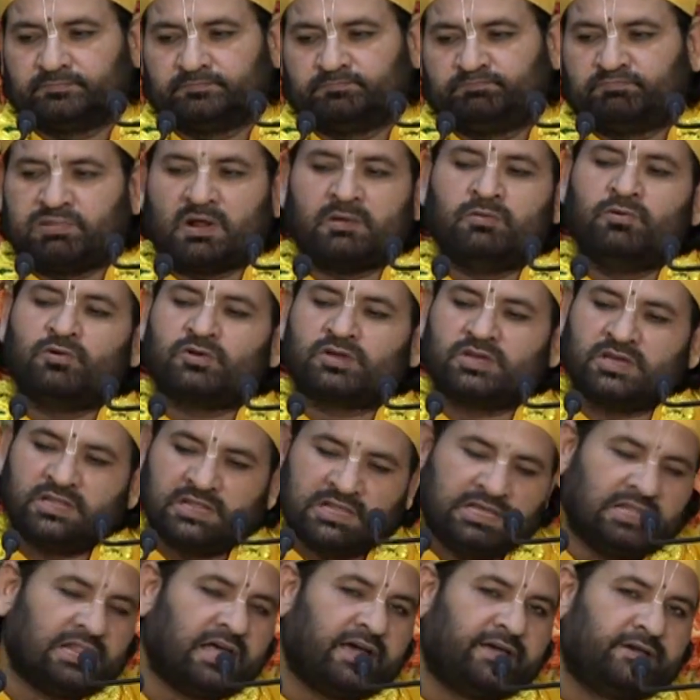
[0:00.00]
प्रभु की
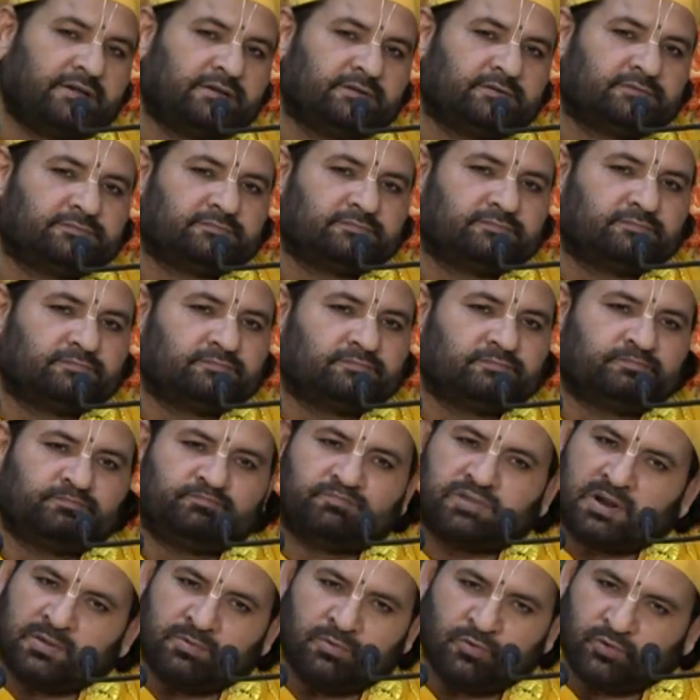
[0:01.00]
लीलाएं
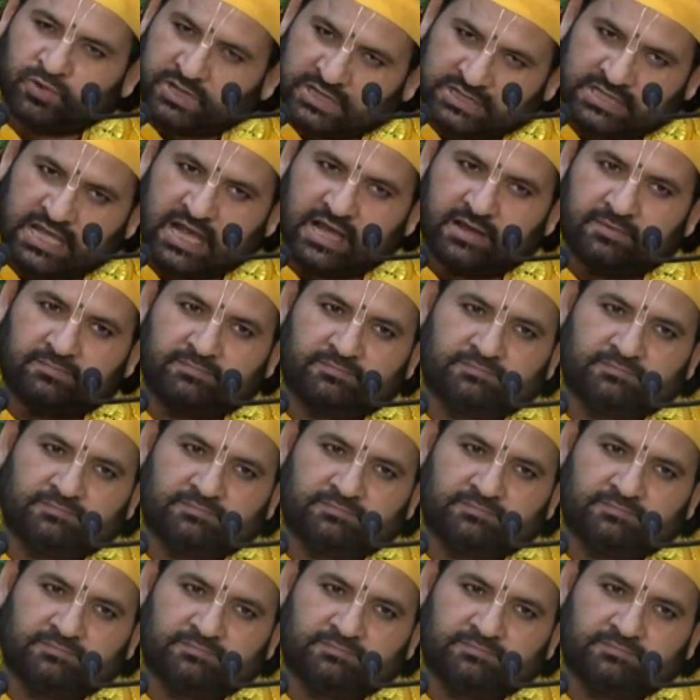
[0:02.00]
प्रभु का धाम